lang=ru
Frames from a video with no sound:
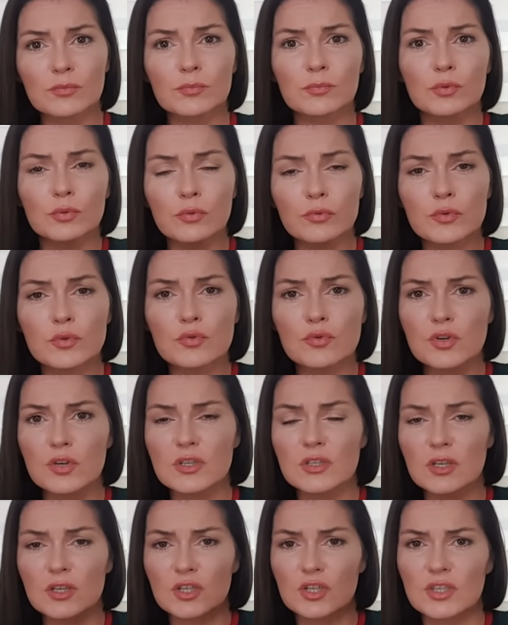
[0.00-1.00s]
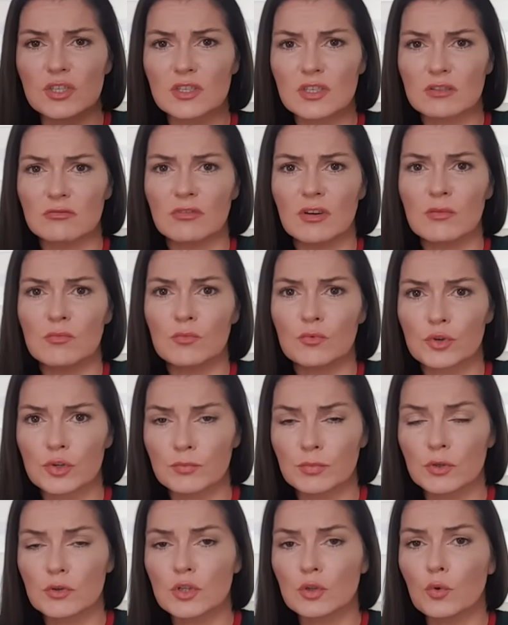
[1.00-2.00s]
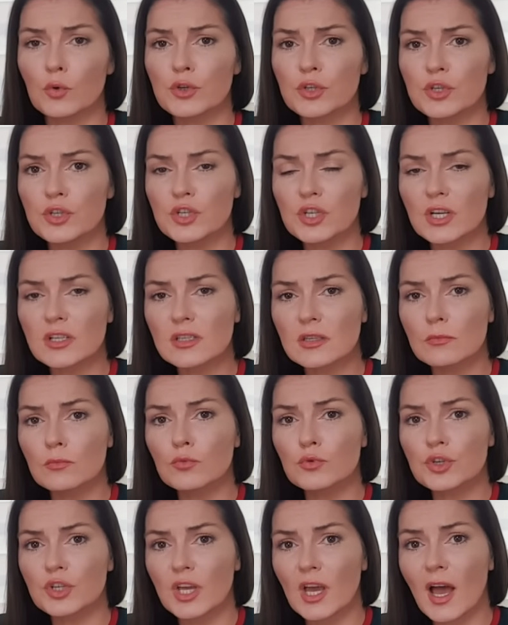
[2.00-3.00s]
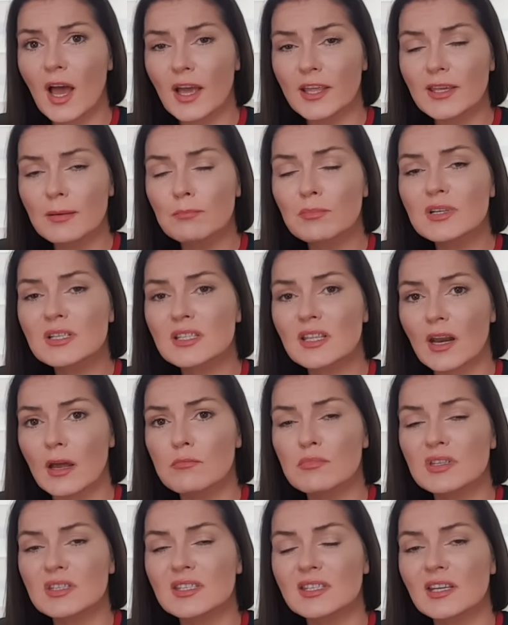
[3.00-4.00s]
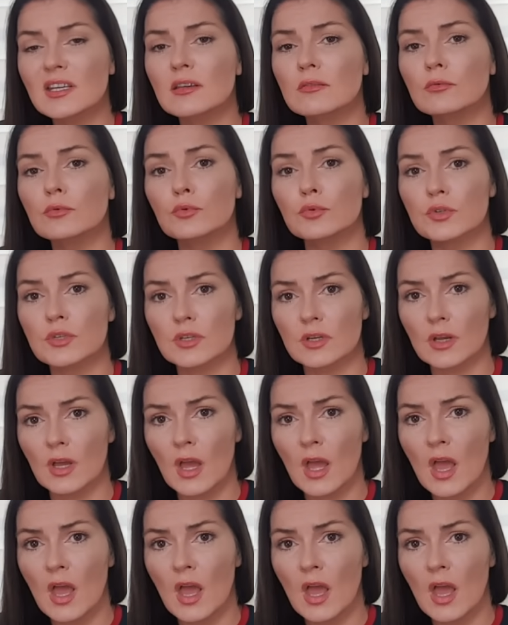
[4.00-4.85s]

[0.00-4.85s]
Буду всю жизнь я жить со своим мужем. Потому что очень часто мужья, они быстро обесценивают обесцениваются.